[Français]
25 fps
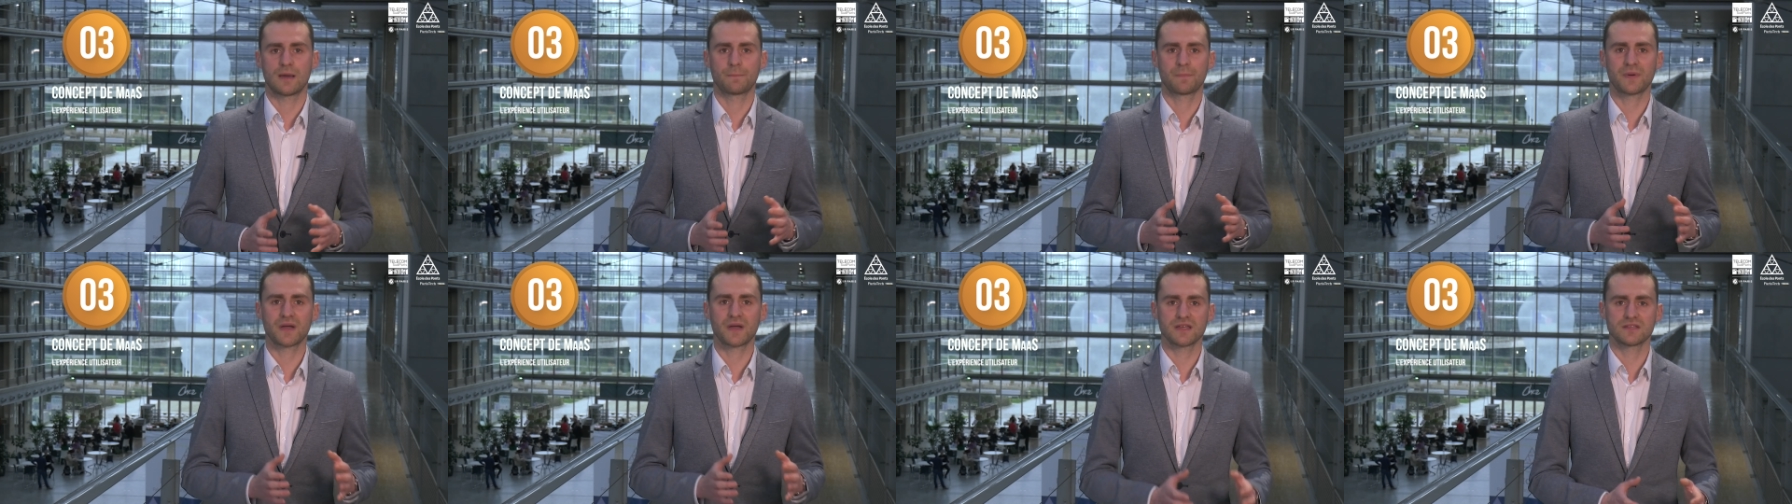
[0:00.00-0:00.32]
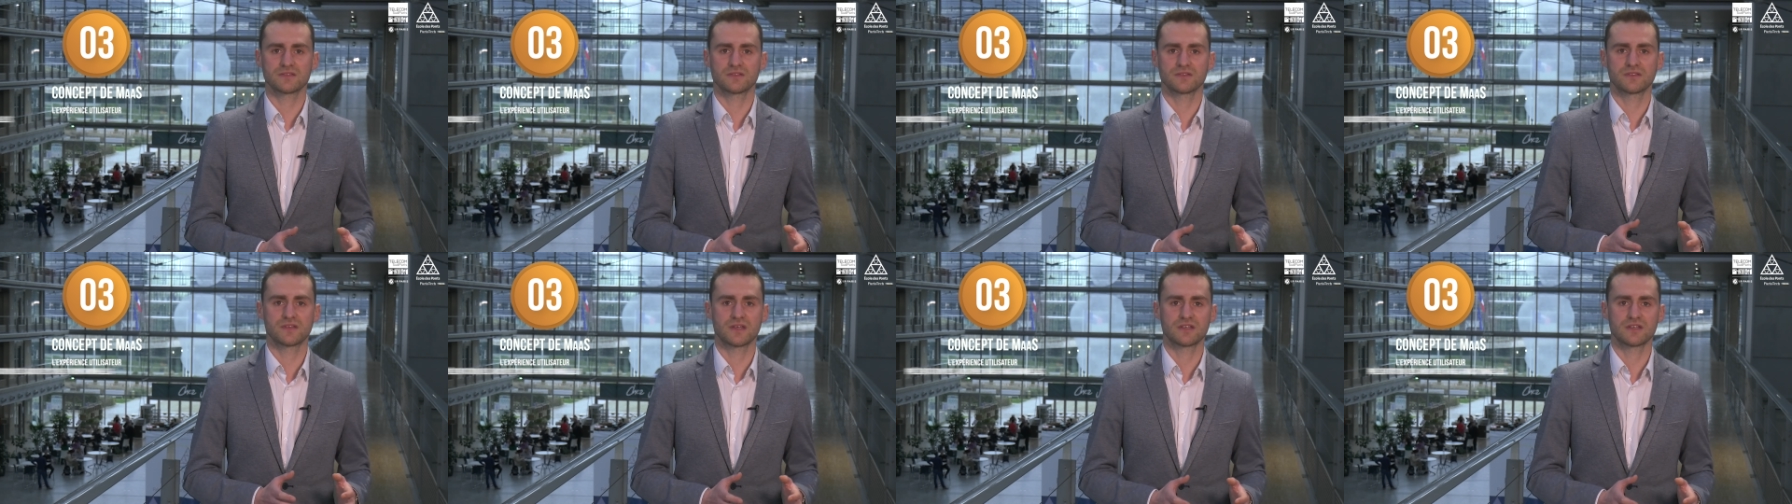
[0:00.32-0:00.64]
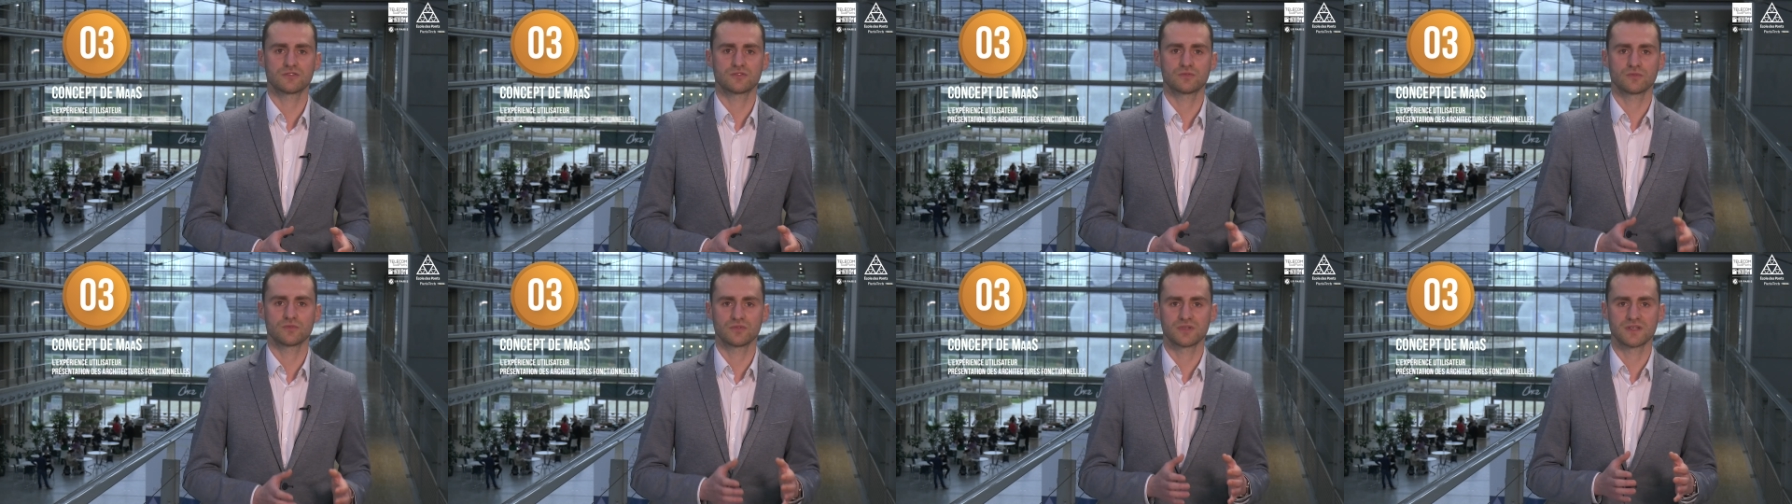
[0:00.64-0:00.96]

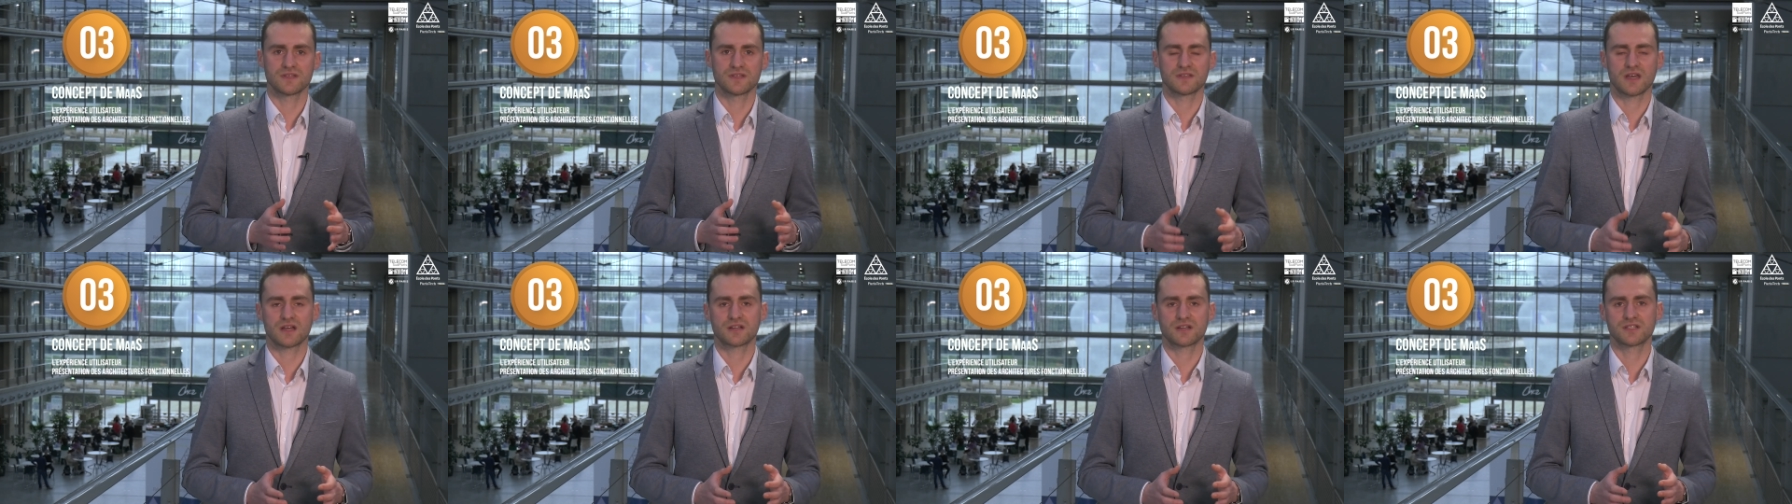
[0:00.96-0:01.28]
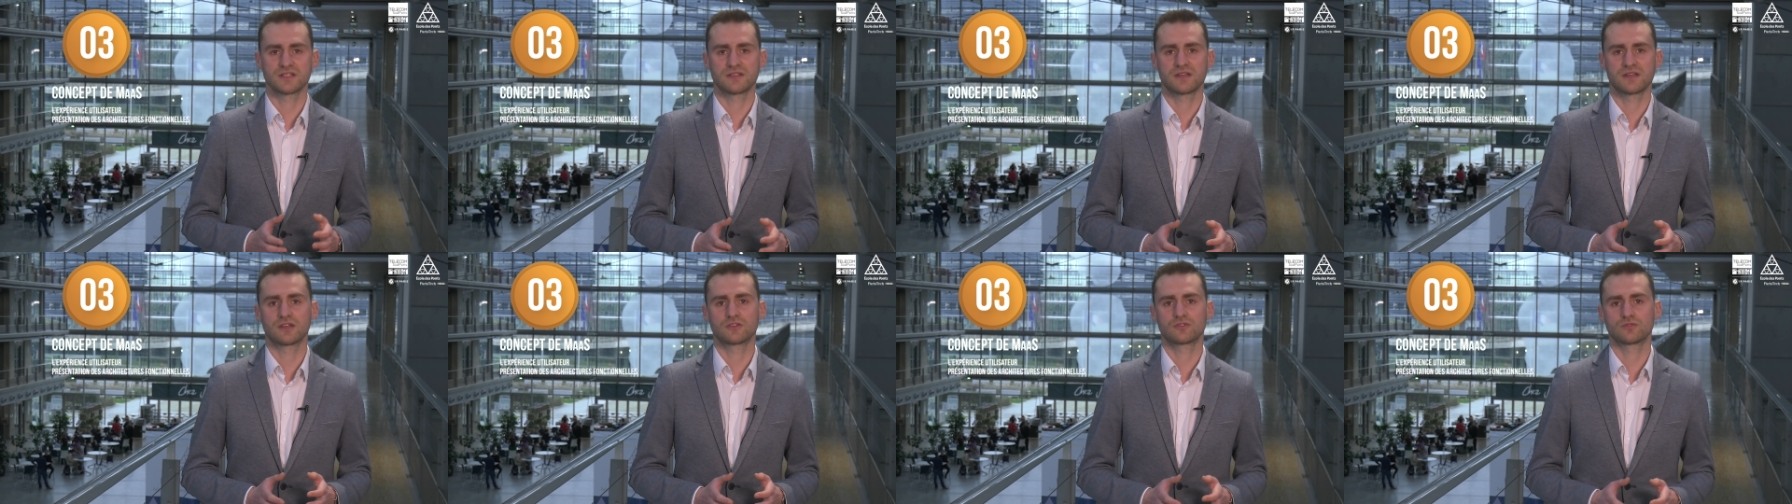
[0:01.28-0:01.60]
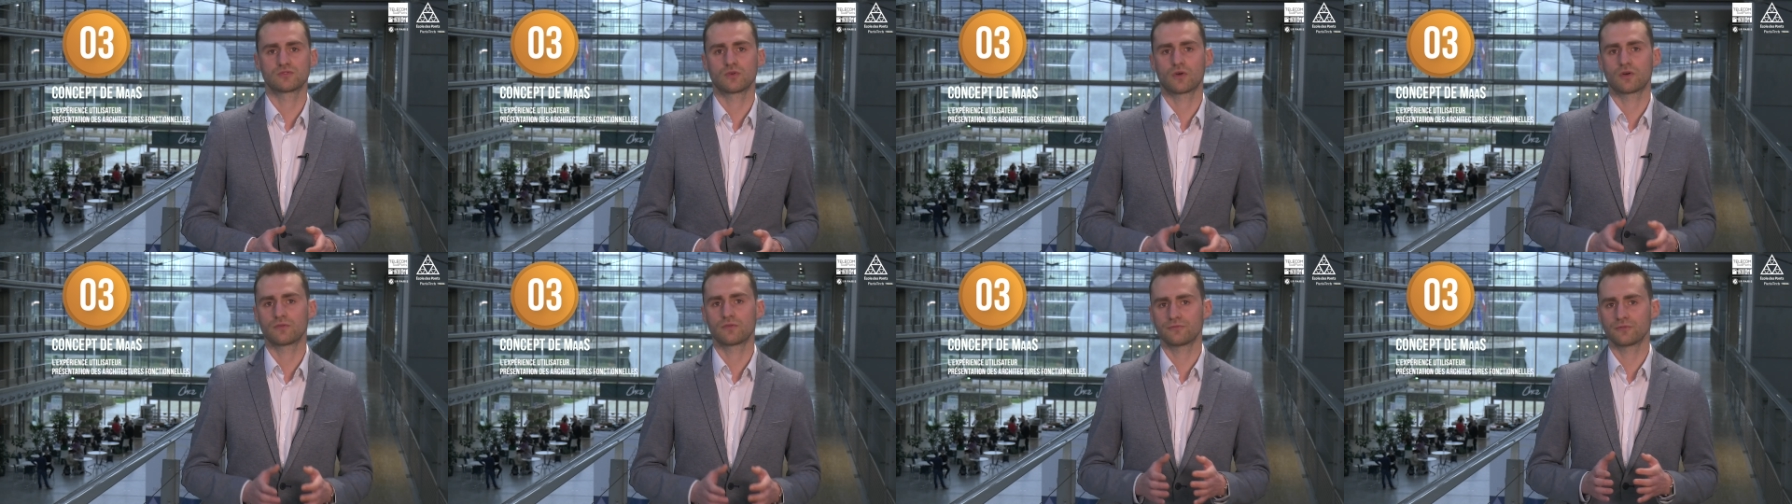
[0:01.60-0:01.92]
présentation des
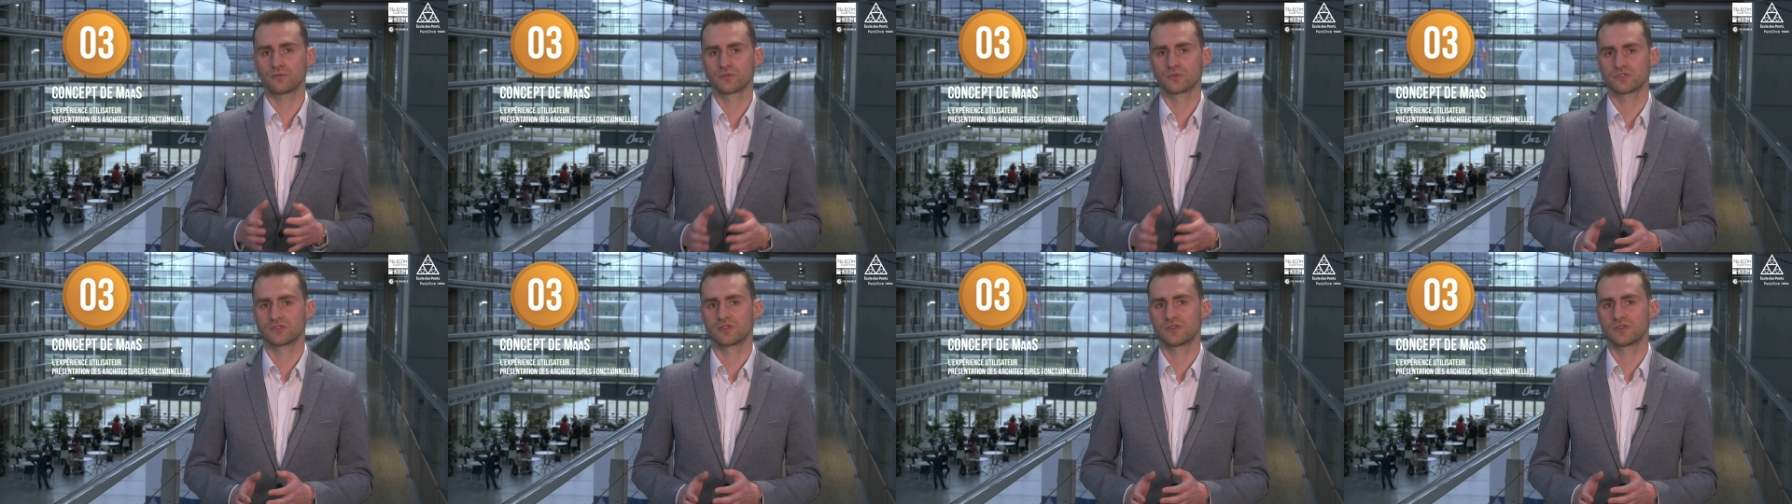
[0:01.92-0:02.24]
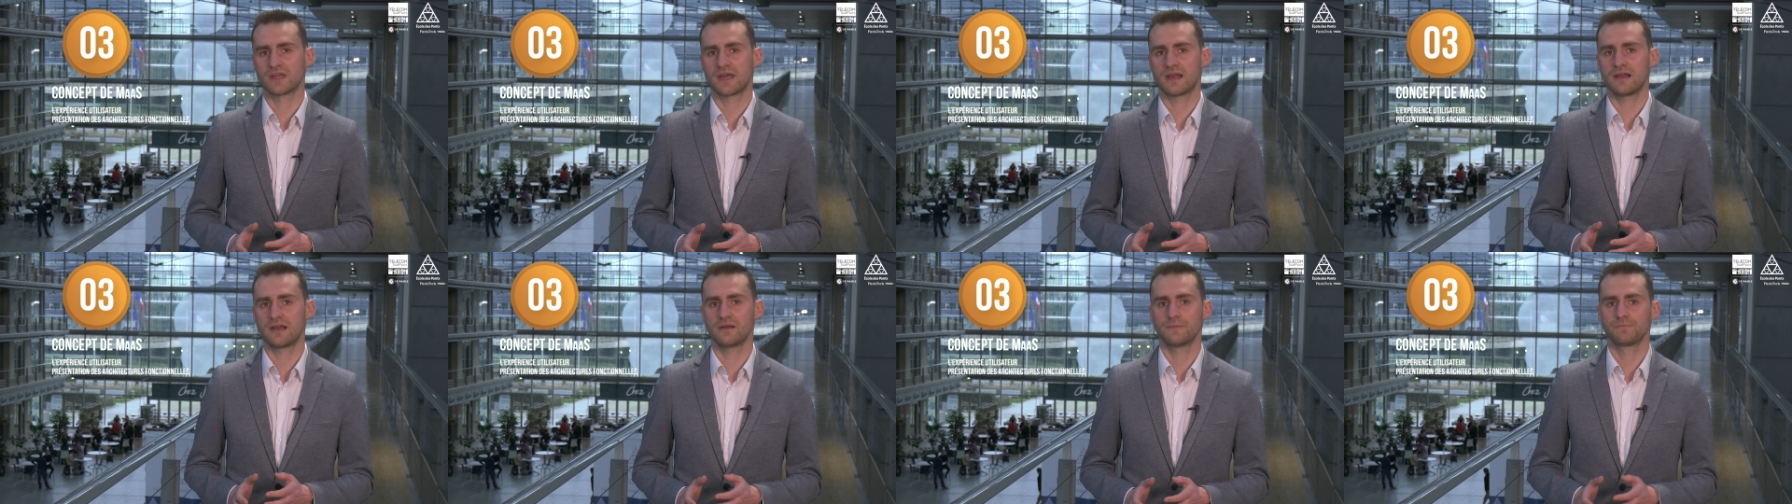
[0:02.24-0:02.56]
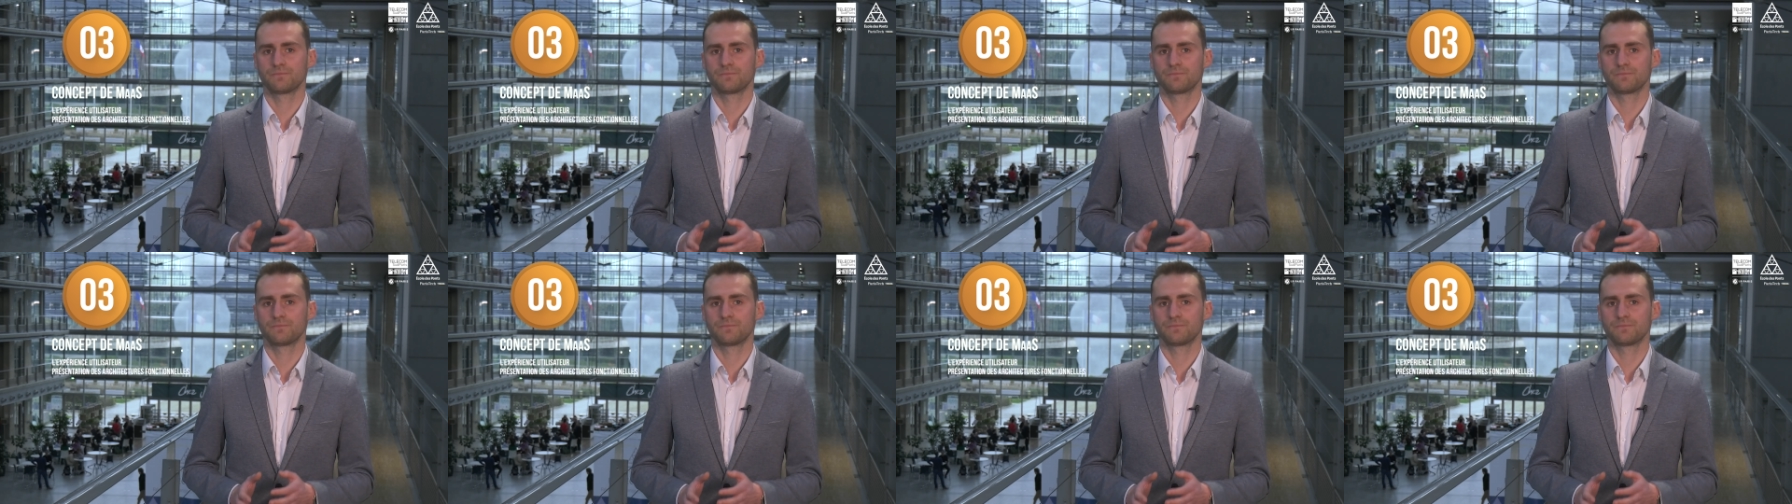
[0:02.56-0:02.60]
architectures fonctionnelles